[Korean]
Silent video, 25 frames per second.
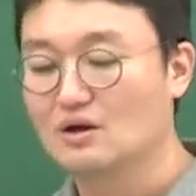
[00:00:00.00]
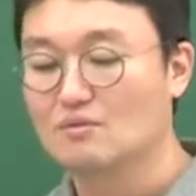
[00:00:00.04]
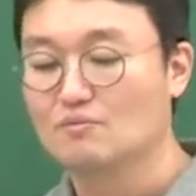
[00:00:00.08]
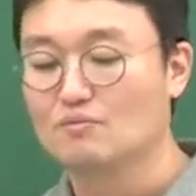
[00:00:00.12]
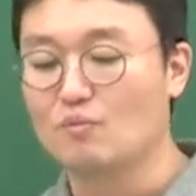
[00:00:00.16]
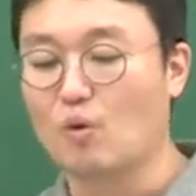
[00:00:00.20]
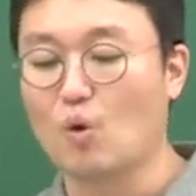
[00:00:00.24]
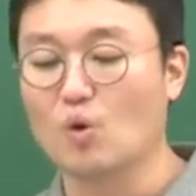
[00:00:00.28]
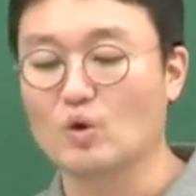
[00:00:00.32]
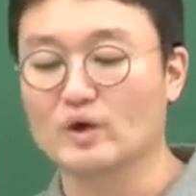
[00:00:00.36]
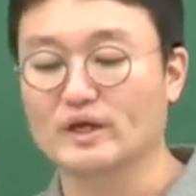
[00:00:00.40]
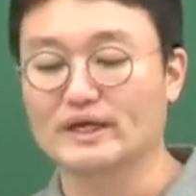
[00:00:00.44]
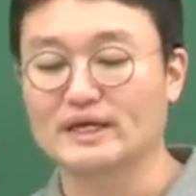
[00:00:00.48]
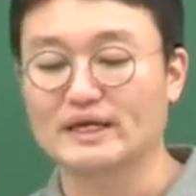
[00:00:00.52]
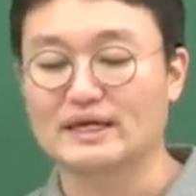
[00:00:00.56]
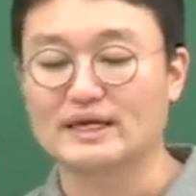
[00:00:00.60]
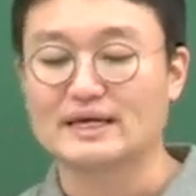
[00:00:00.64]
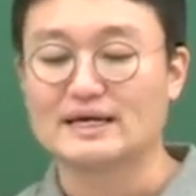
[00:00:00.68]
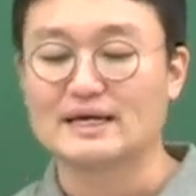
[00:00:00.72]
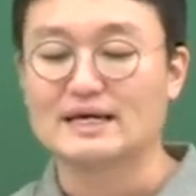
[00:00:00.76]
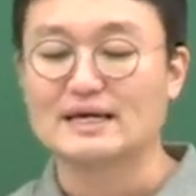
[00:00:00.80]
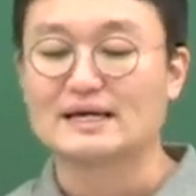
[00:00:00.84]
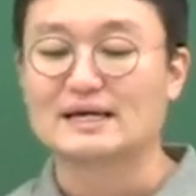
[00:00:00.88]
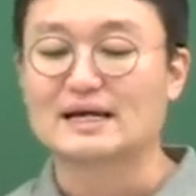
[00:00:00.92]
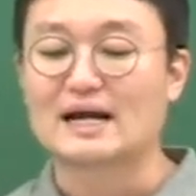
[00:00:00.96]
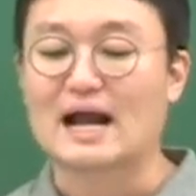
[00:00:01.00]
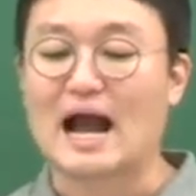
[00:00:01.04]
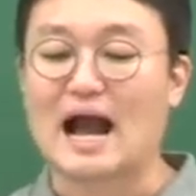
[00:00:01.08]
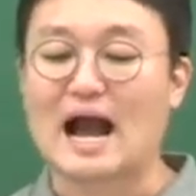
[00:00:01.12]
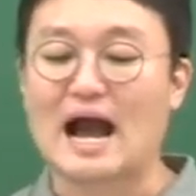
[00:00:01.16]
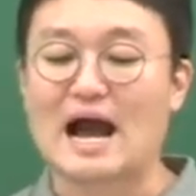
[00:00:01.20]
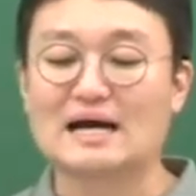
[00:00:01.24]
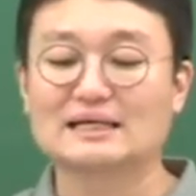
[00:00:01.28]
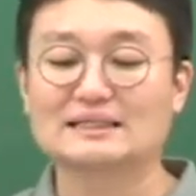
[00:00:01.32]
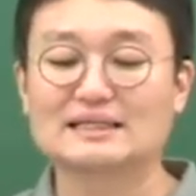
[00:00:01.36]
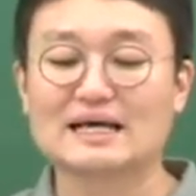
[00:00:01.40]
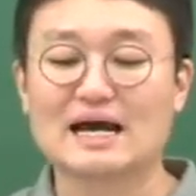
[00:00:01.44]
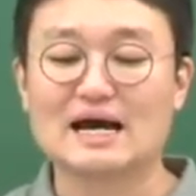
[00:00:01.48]
보기
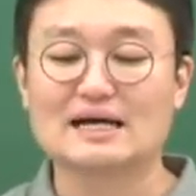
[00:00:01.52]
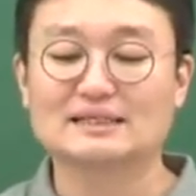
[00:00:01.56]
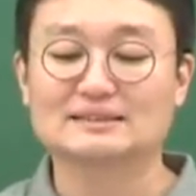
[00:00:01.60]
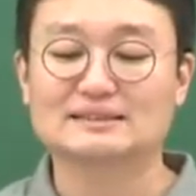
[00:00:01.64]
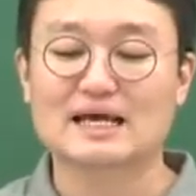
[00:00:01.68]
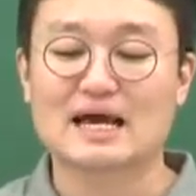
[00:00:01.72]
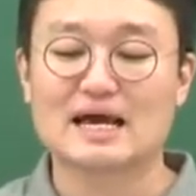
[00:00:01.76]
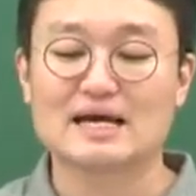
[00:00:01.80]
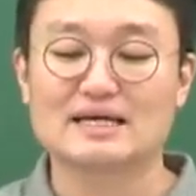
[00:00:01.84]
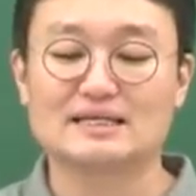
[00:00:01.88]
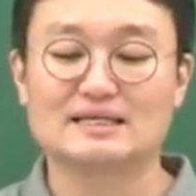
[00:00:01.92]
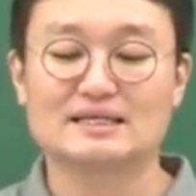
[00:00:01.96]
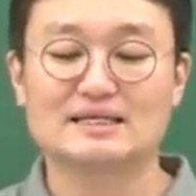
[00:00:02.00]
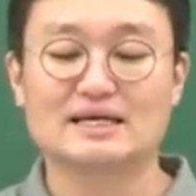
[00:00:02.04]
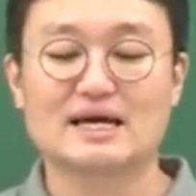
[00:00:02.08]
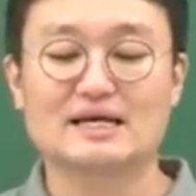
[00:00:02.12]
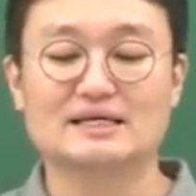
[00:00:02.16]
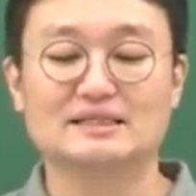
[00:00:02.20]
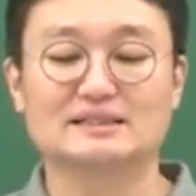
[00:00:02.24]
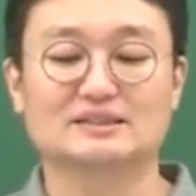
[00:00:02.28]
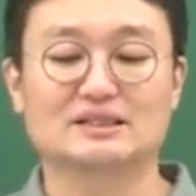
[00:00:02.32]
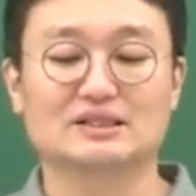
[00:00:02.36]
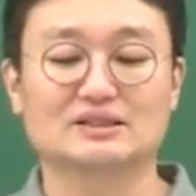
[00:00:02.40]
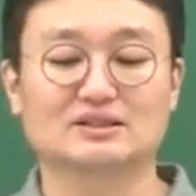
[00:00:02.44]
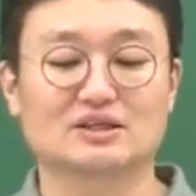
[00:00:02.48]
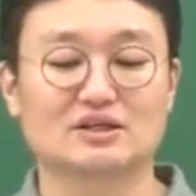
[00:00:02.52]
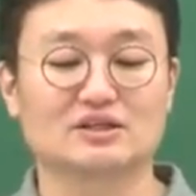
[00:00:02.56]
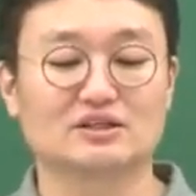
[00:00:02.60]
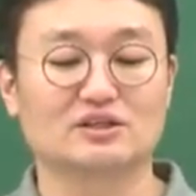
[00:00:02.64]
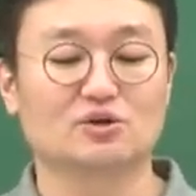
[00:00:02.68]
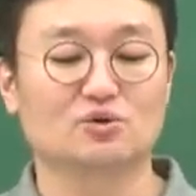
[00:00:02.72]
가나 사이에 있었던